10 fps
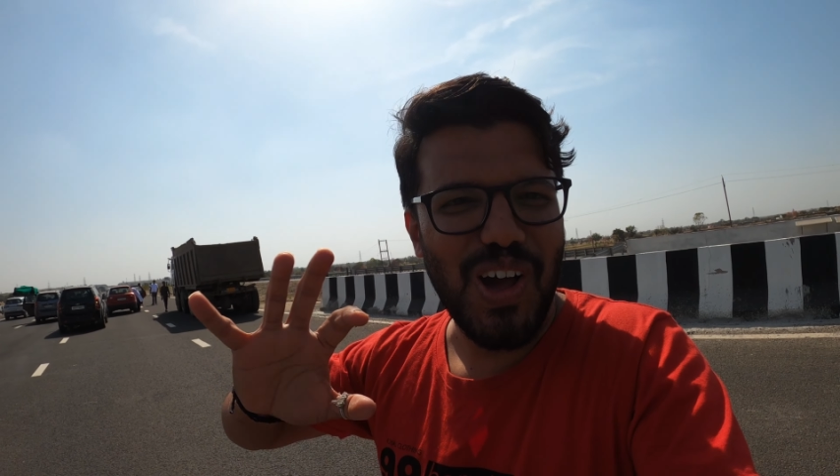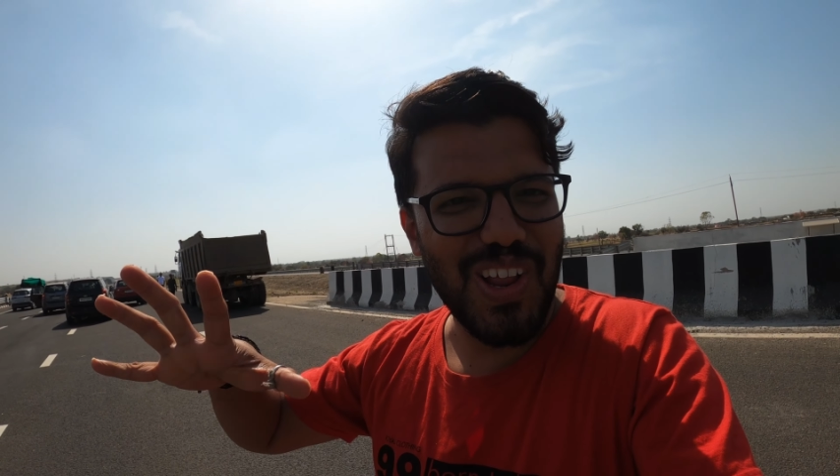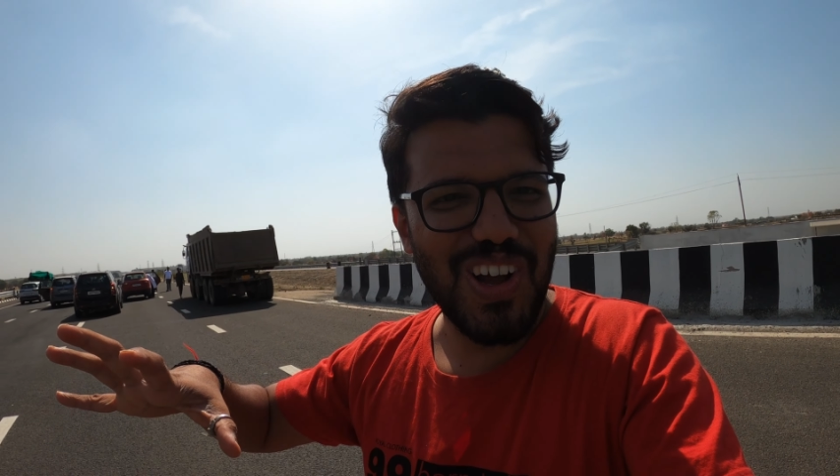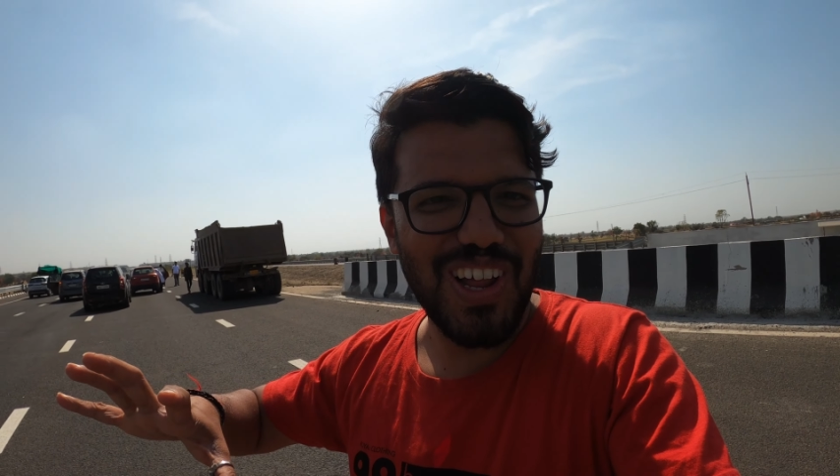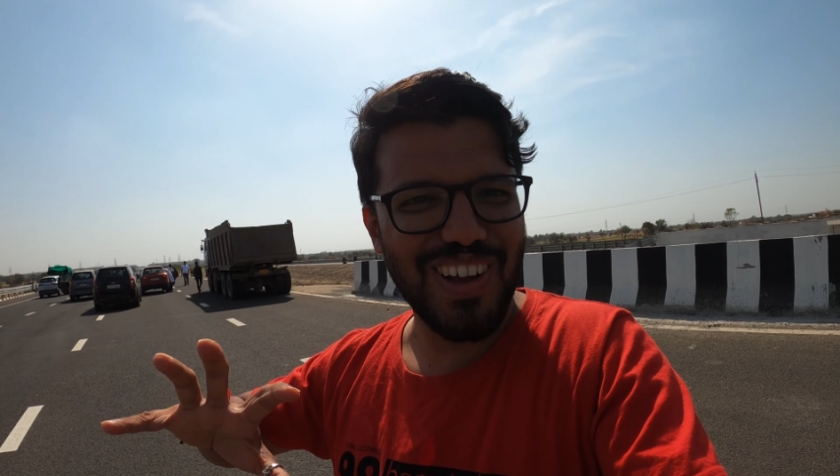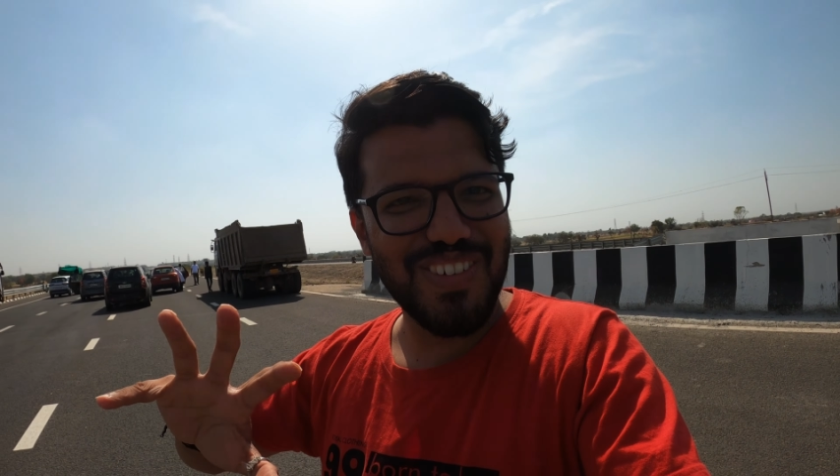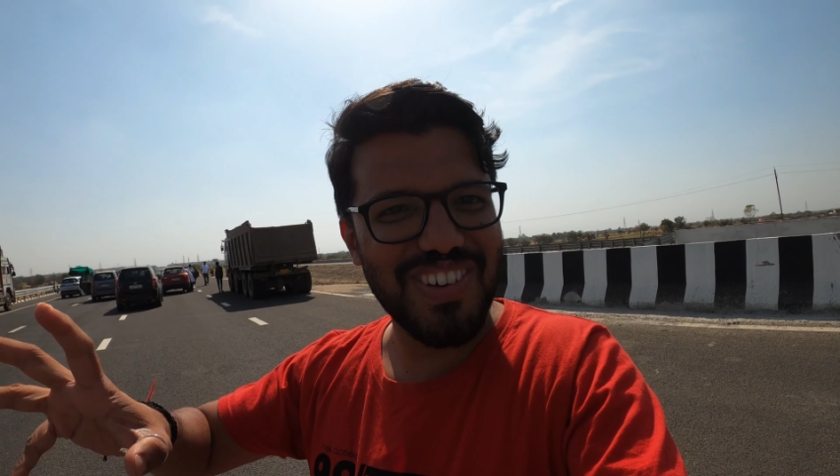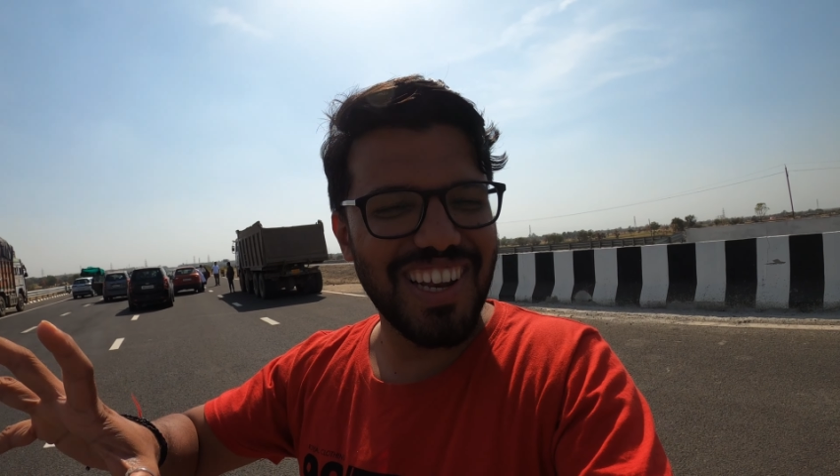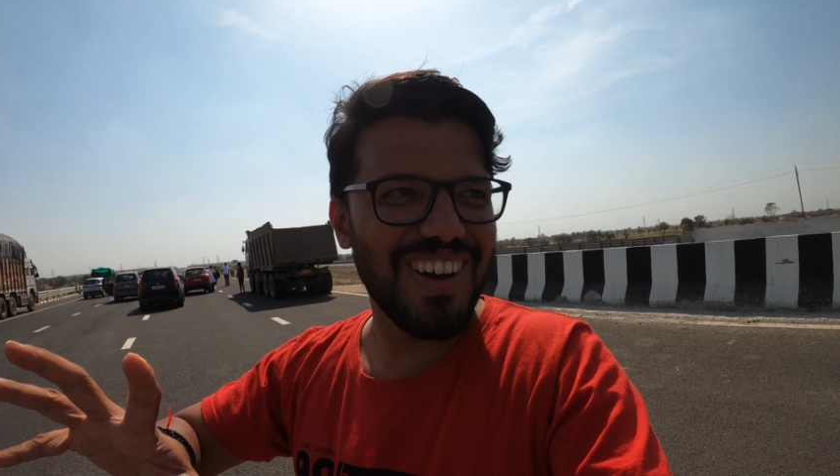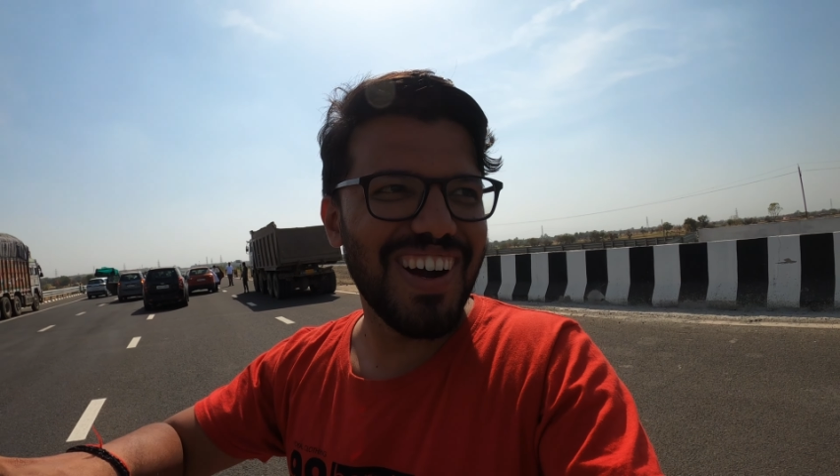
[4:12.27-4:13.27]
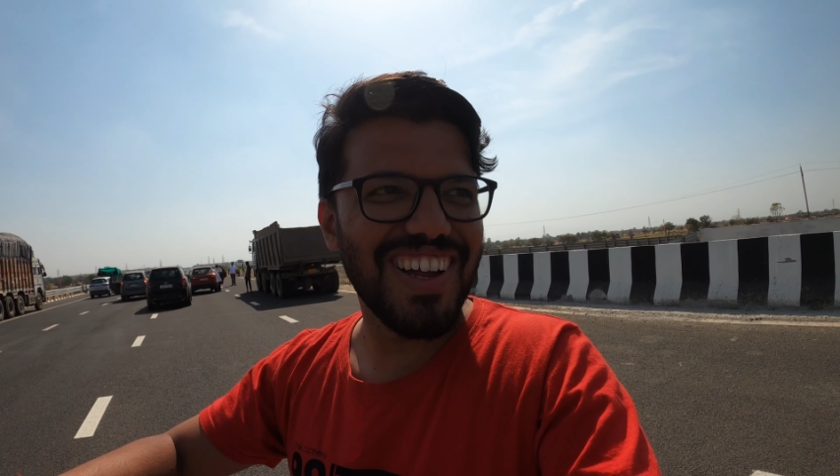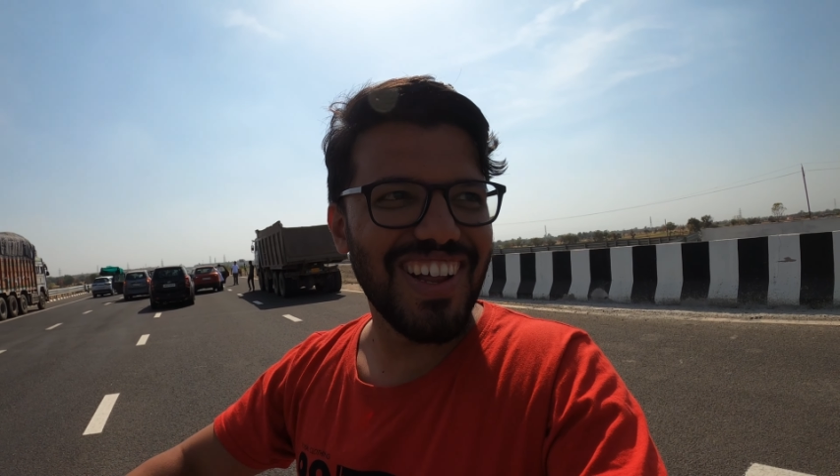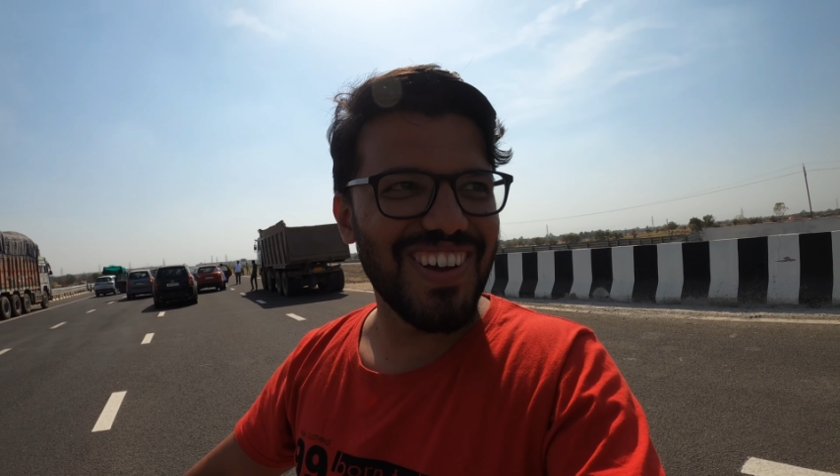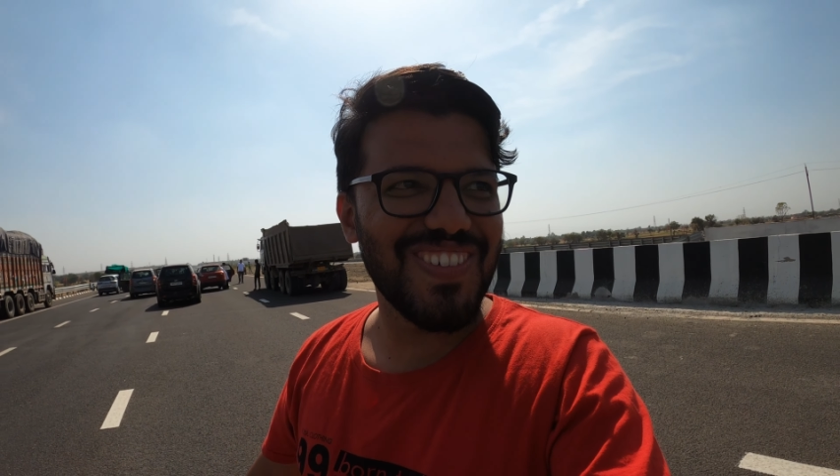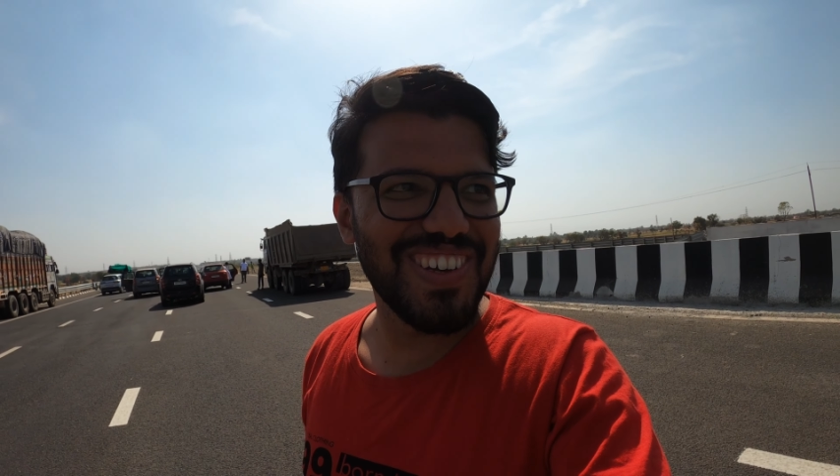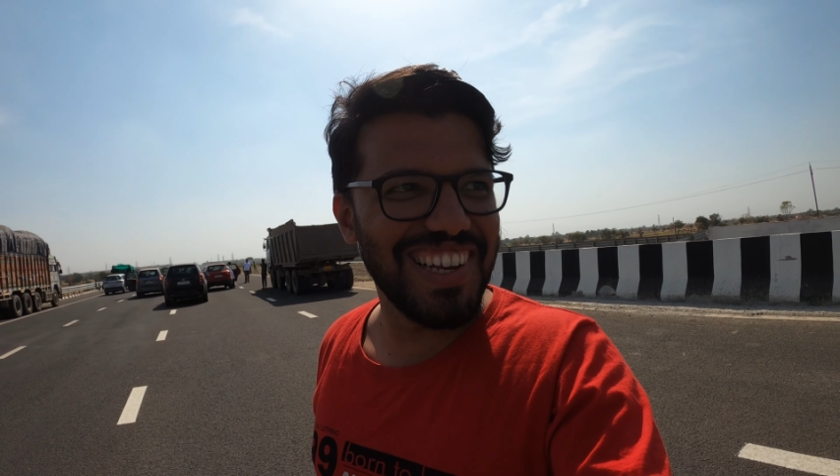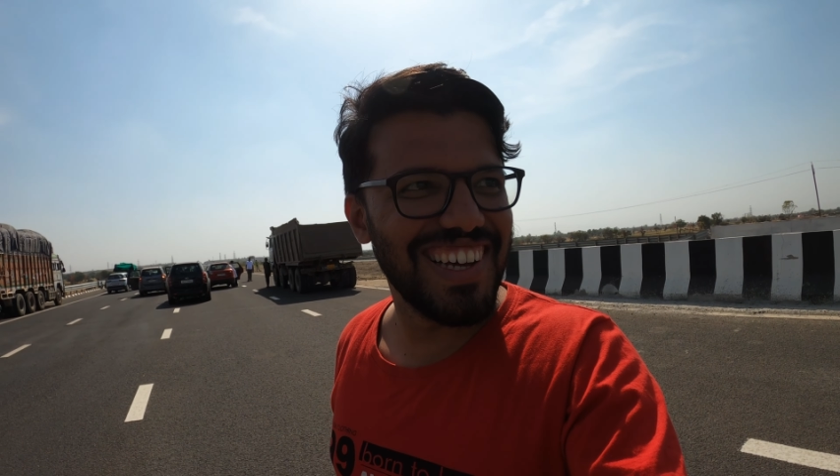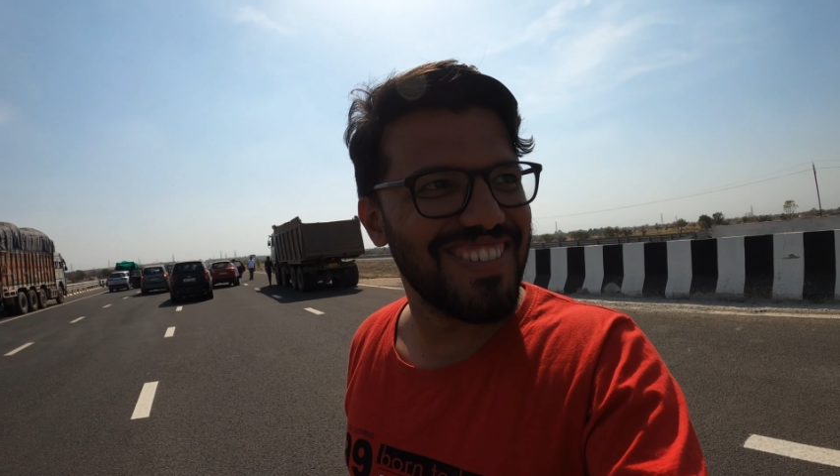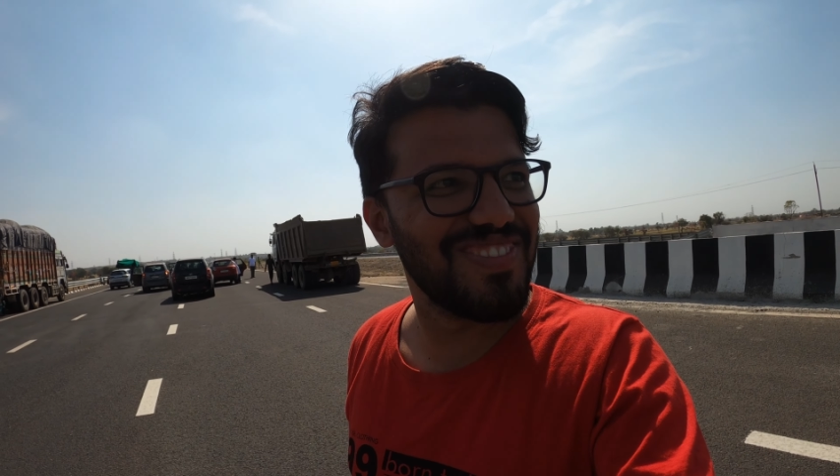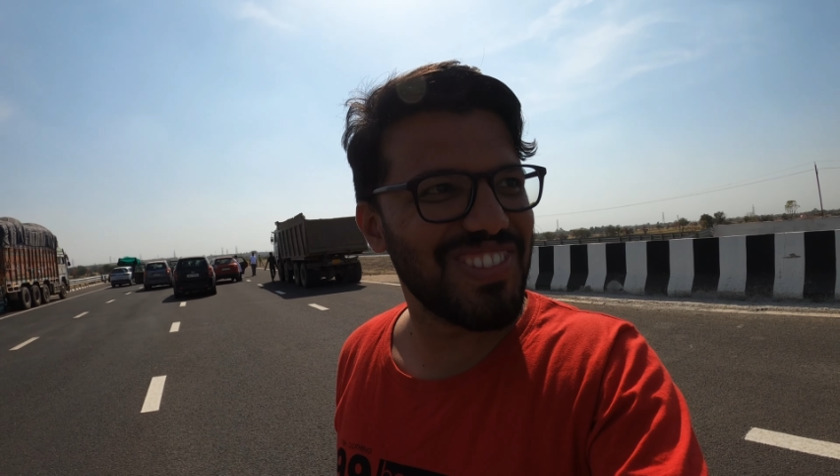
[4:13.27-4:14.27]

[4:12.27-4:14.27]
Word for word: अलग अलग फील है भाई अलग फील है